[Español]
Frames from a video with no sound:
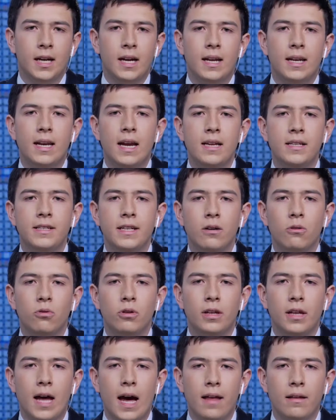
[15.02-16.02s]
La
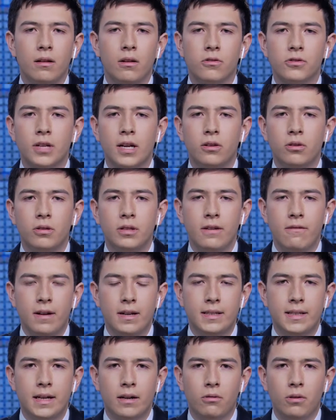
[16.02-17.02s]
inseguridad, los altos
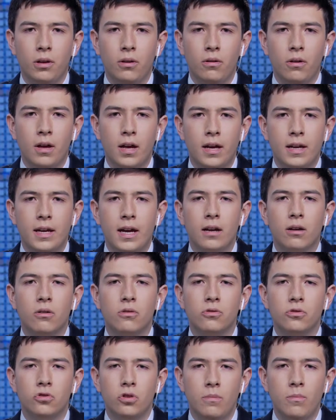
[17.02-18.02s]
niveles de ruido y el
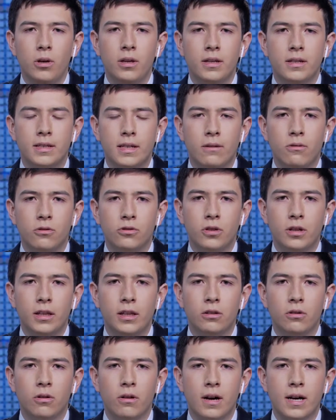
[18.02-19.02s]
consumo y distribución de
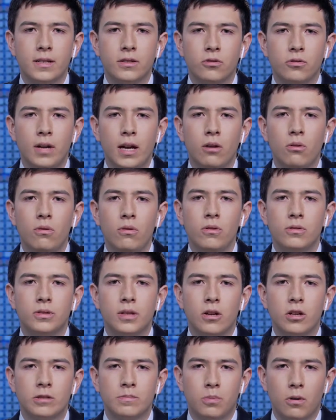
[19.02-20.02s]
drogas son algunos de
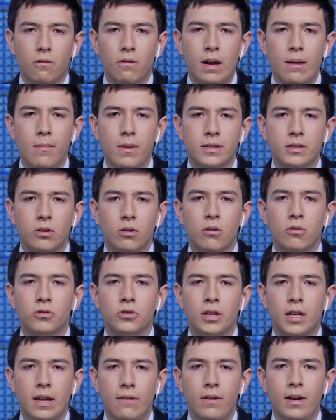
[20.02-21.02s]
los problemas con los
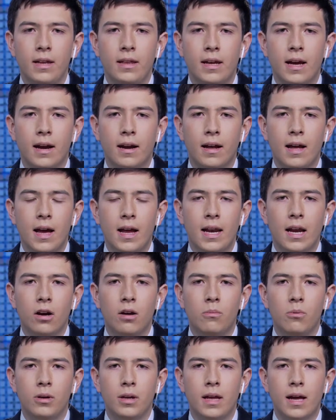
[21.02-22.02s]
que debe lidiar la
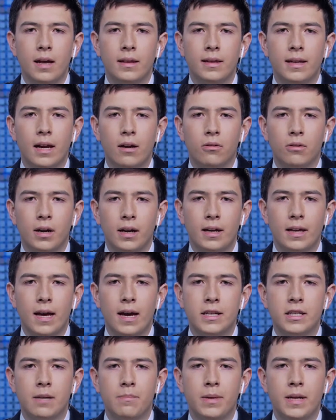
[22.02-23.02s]
comunidad de la localidad
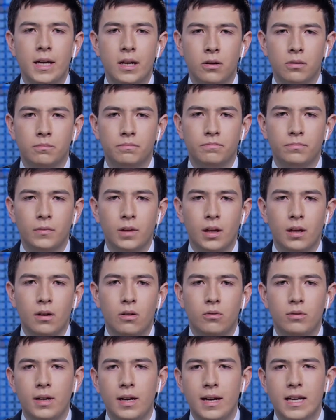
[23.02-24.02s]
de Chapinero.
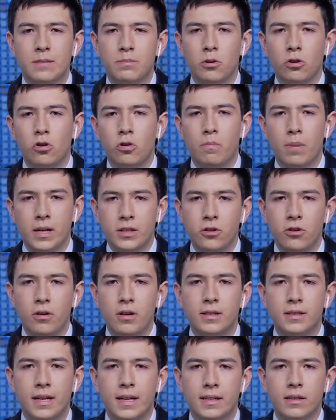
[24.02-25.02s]
Una de las
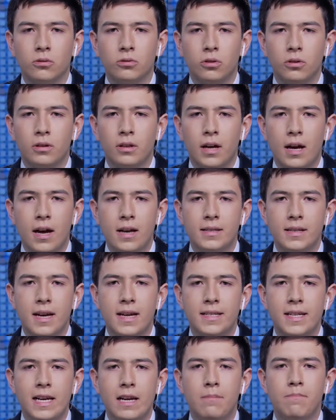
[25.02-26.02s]
preocupaciones de las autoridades
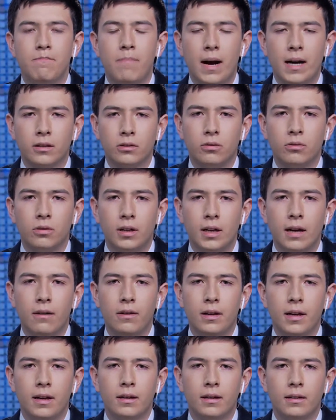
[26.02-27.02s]
es el impacto que la
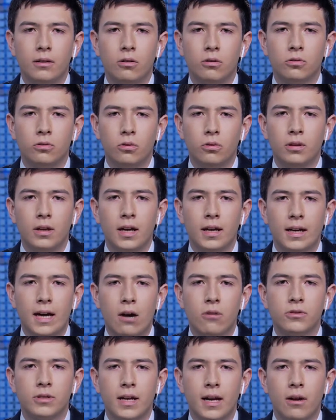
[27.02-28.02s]
vida nocturna
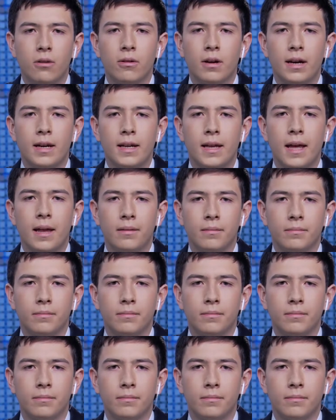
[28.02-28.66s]
causa a la localidad.